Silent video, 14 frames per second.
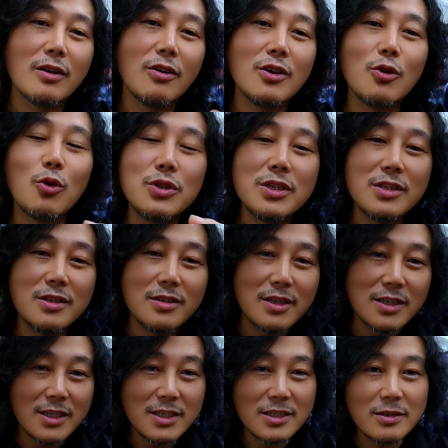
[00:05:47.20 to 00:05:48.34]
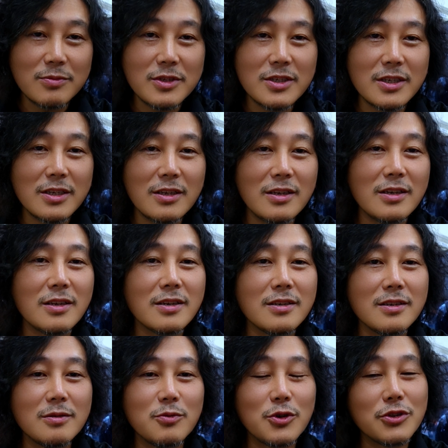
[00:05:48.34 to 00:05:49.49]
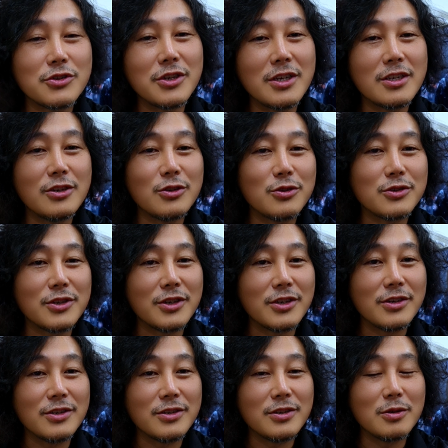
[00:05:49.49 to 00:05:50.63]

거의 콘티들을 제가 직접 이제 그 프로덕션에 그려줬어요.